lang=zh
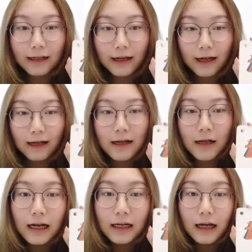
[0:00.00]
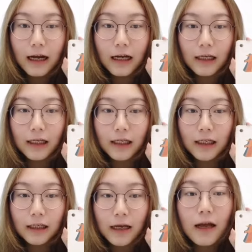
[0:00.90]
g o n
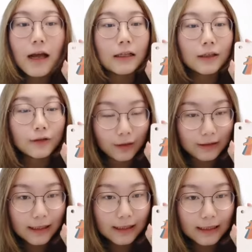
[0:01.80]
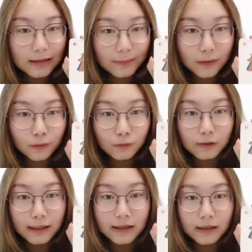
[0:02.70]
所以这个单词拼读出
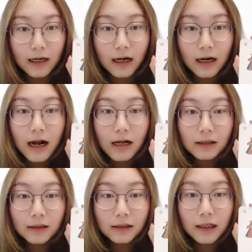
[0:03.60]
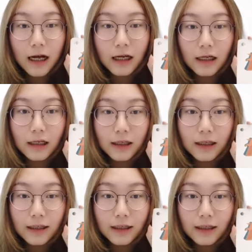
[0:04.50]
来是 gone，
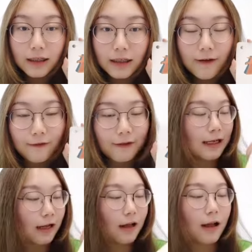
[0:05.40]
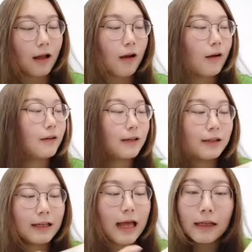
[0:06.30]
非常好。
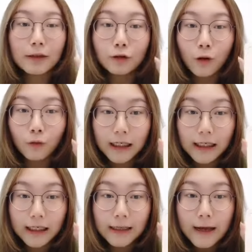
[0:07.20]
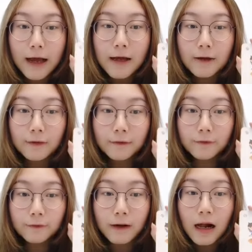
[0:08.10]
那同
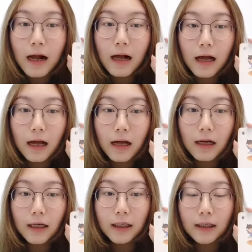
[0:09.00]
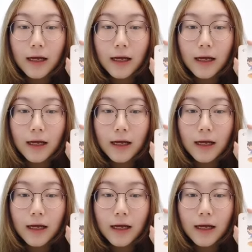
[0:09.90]
理，on。